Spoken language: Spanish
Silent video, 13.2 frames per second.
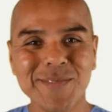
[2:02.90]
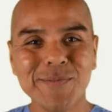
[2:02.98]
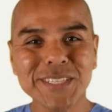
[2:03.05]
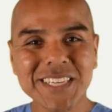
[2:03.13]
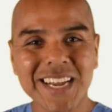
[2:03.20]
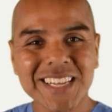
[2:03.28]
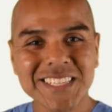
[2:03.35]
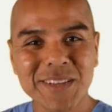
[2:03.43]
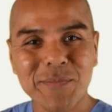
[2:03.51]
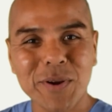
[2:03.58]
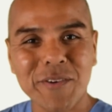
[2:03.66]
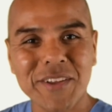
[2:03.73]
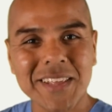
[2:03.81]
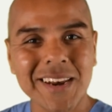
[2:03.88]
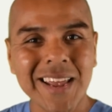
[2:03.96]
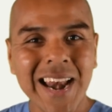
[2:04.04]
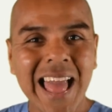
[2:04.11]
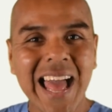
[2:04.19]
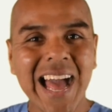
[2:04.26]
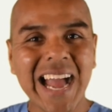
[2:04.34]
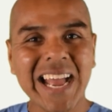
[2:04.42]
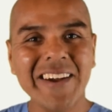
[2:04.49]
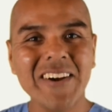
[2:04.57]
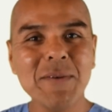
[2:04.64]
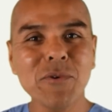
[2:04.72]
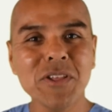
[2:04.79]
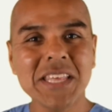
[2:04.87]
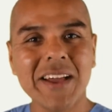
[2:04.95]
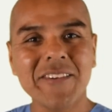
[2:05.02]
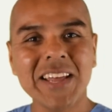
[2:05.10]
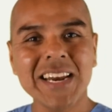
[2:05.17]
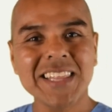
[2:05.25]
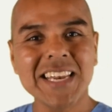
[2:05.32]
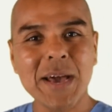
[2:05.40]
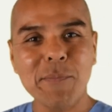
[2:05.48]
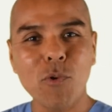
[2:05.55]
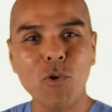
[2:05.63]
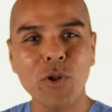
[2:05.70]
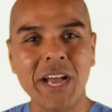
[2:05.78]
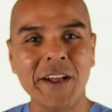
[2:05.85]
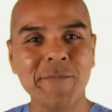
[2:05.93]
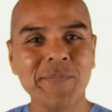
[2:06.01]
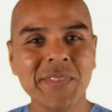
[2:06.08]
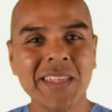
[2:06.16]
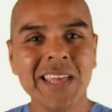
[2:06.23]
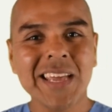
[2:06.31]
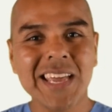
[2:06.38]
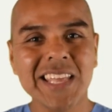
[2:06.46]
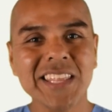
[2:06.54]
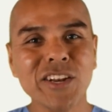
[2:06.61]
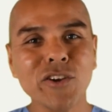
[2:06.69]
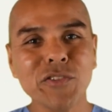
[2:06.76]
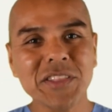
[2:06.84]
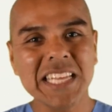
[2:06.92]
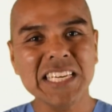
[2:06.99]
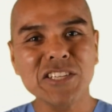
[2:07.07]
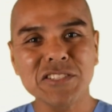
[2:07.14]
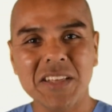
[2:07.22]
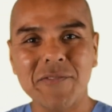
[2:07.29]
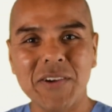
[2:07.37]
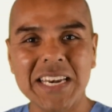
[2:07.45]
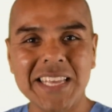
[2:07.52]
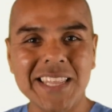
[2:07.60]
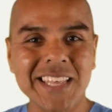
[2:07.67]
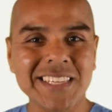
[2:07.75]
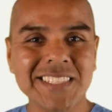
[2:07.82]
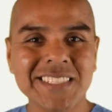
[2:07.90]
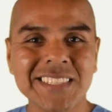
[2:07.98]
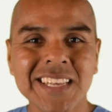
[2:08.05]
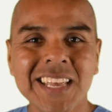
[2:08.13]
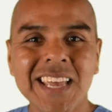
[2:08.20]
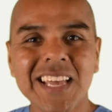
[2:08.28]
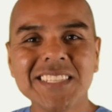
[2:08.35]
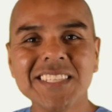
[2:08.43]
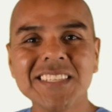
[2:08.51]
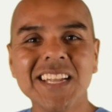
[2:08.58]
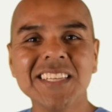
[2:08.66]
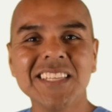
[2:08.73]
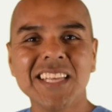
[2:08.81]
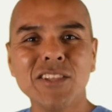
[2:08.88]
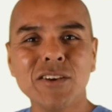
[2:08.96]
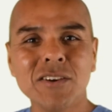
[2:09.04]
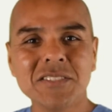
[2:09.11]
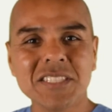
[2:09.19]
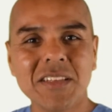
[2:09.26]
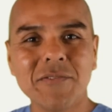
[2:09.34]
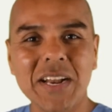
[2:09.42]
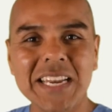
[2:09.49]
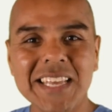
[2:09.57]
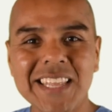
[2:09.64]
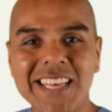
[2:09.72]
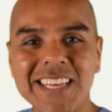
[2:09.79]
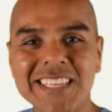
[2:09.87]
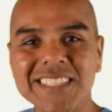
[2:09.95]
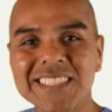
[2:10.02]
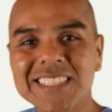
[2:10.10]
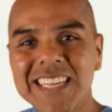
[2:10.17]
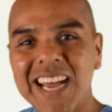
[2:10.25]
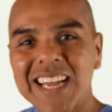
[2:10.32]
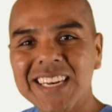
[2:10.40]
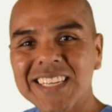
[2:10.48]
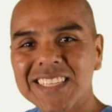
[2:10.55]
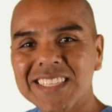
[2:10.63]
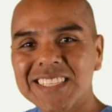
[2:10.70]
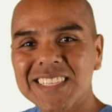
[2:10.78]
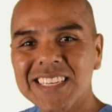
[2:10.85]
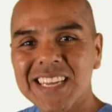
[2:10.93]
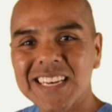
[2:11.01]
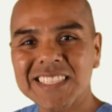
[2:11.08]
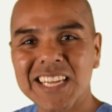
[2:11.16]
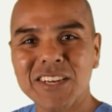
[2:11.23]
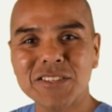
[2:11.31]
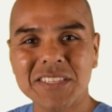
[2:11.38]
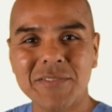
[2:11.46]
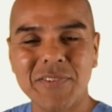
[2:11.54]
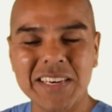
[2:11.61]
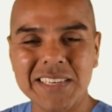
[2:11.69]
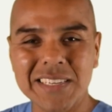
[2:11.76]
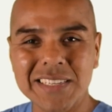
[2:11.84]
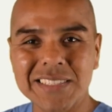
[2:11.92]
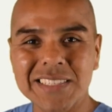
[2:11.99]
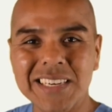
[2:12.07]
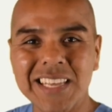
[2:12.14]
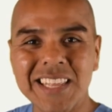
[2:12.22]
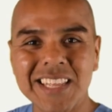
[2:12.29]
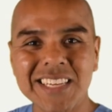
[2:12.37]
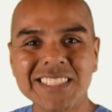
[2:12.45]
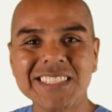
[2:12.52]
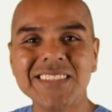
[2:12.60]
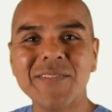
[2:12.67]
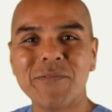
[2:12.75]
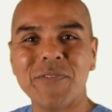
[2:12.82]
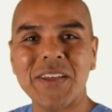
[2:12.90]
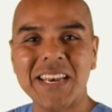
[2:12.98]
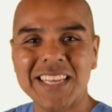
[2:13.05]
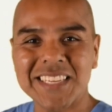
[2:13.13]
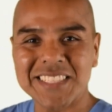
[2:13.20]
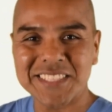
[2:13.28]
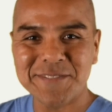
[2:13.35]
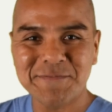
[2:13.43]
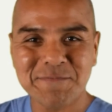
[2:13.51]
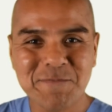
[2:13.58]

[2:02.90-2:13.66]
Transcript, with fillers: muchas gracias por venir. Acabamos de hablar de la pulga, género Tenocefalides. Existe el Tenocefalides canis y el Tenocefalides felix.